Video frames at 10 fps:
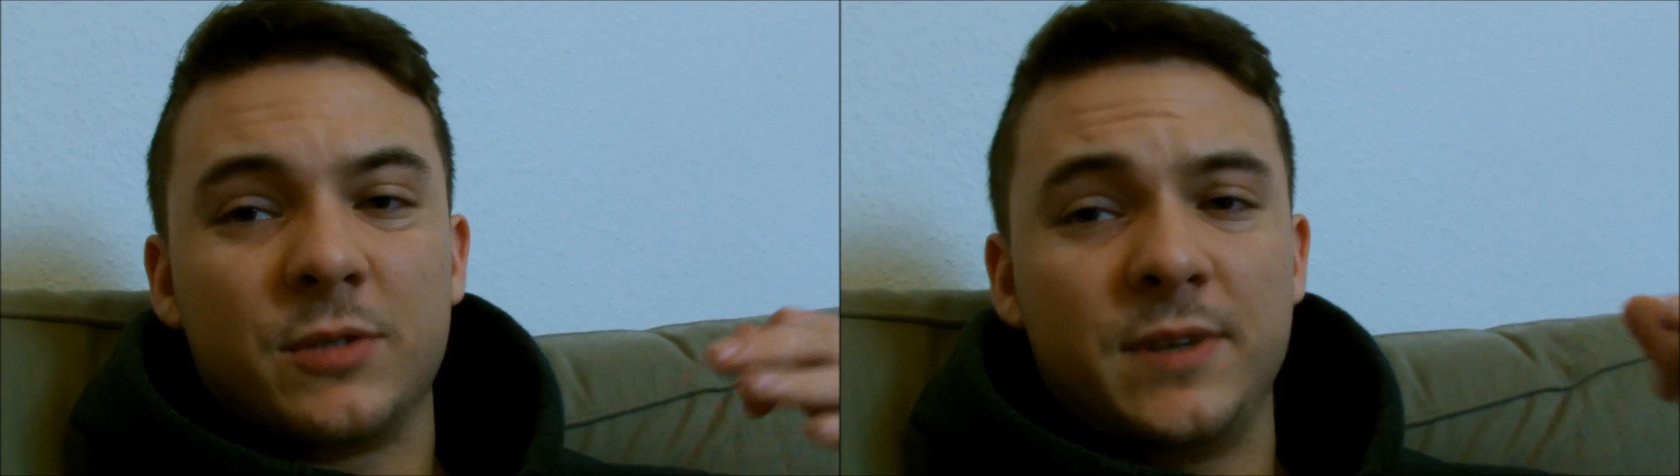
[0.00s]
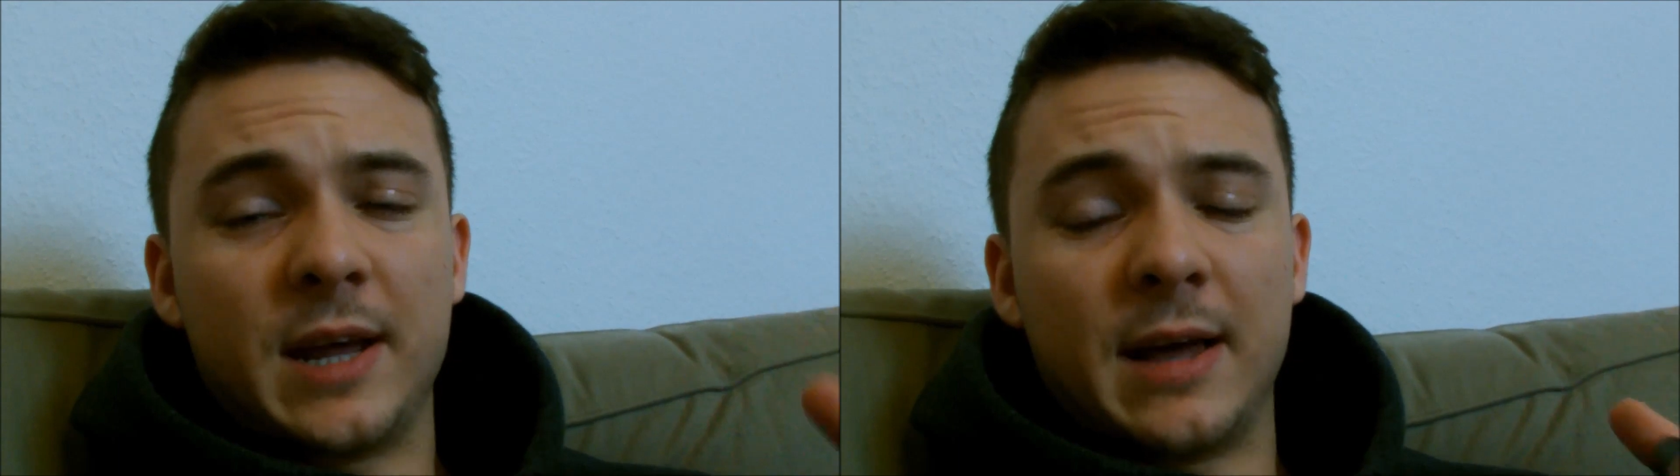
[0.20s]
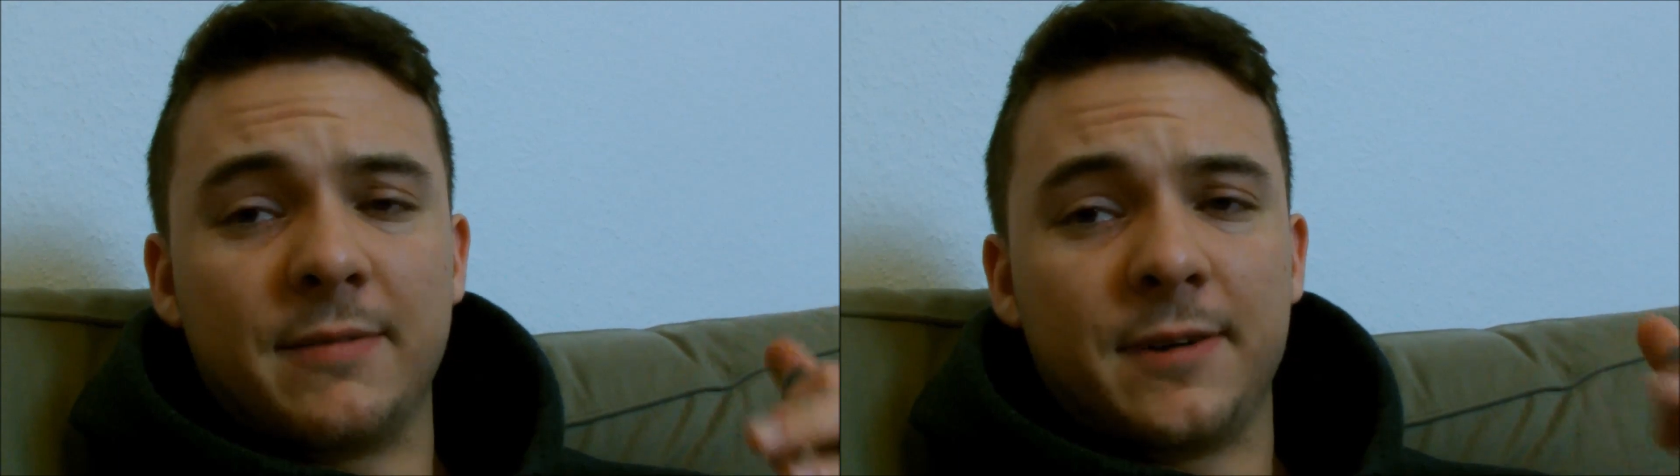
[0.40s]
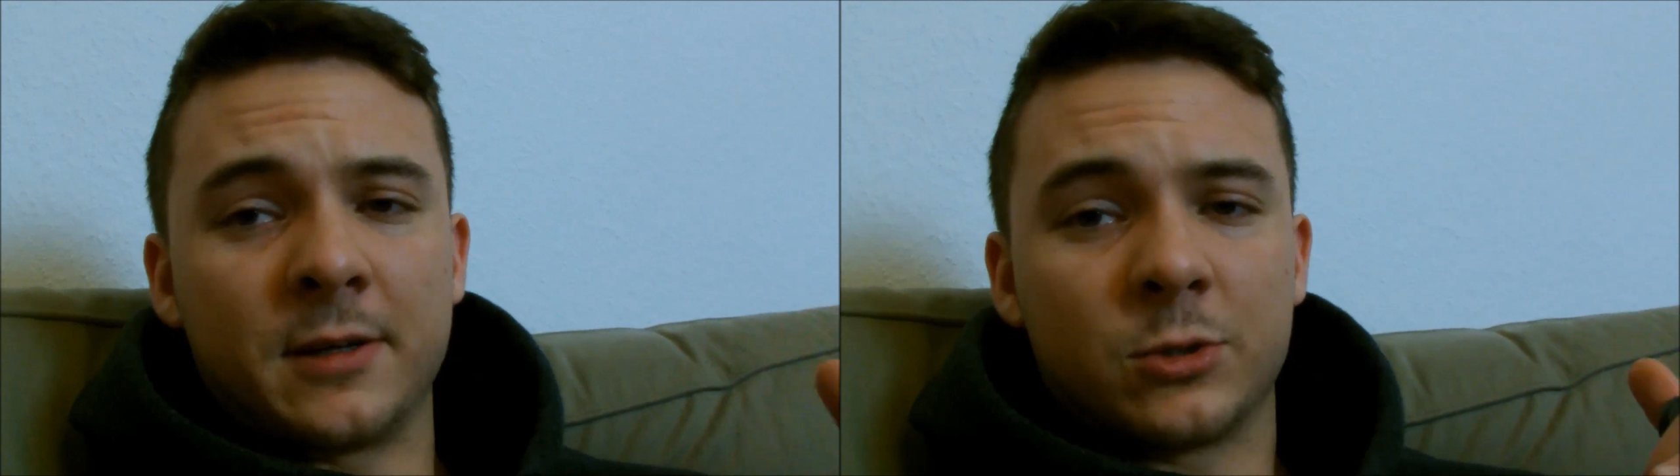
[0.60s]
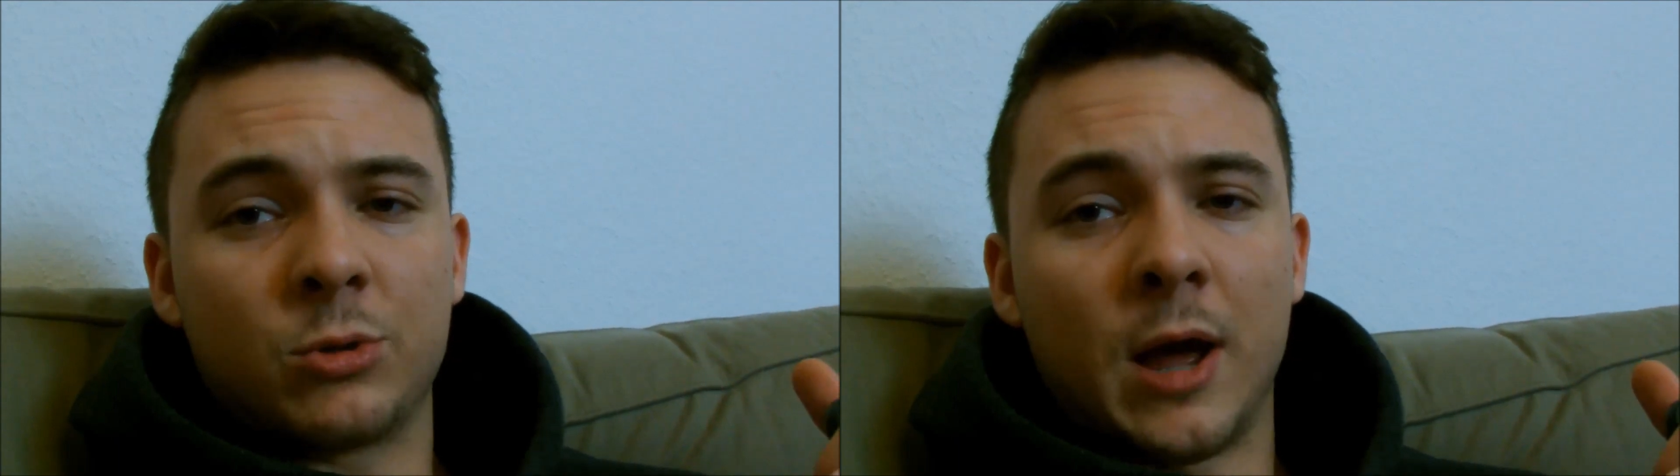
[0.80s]
wieder
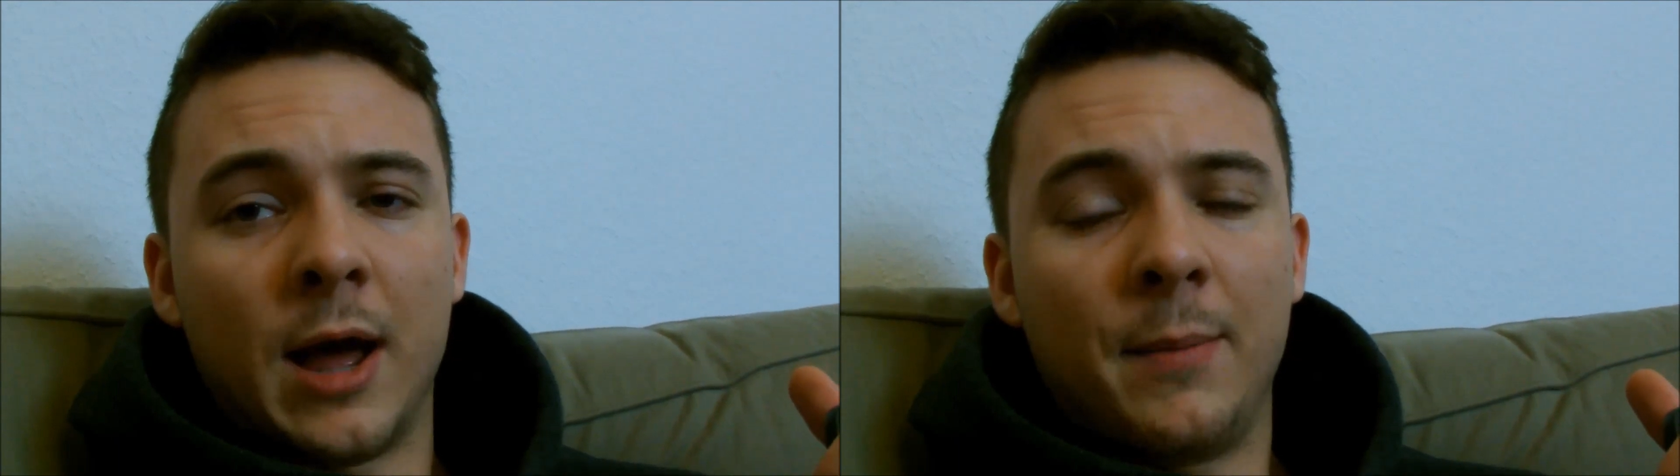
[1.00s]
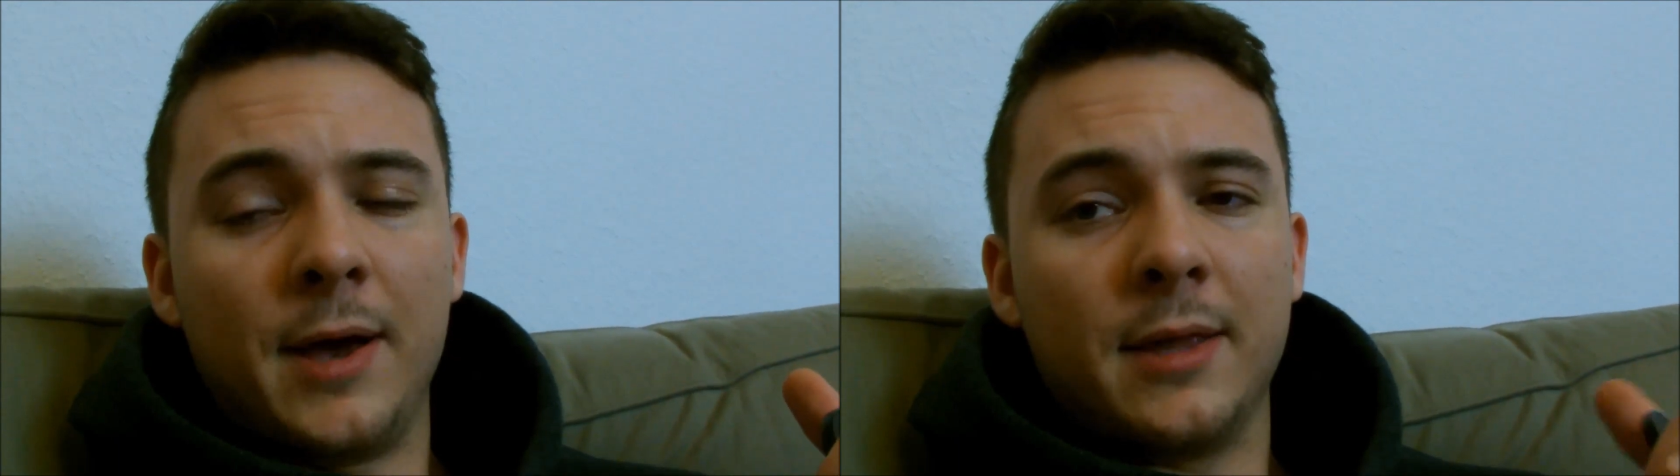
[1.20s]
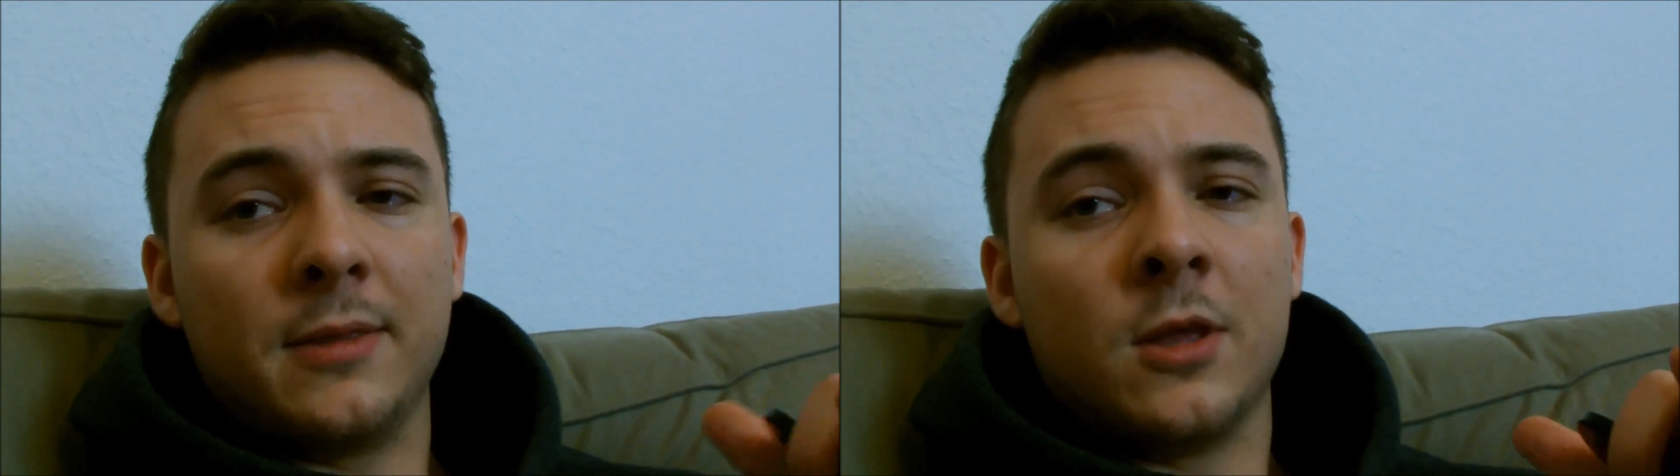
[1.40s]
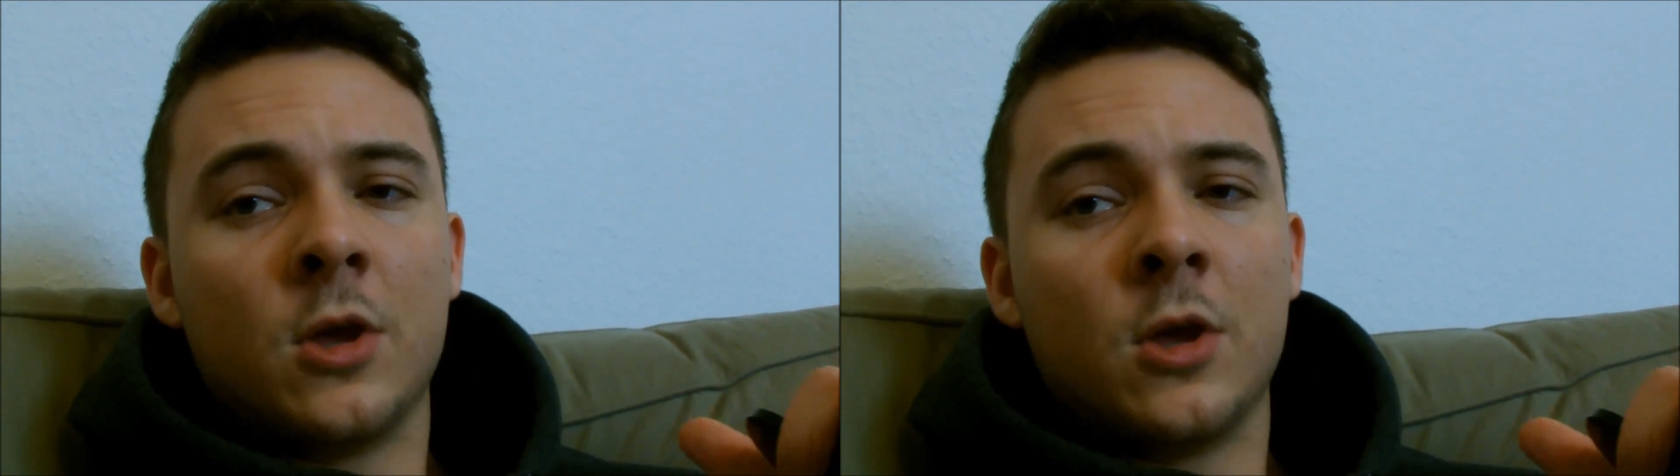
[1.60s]
anfangen zu arbeiten,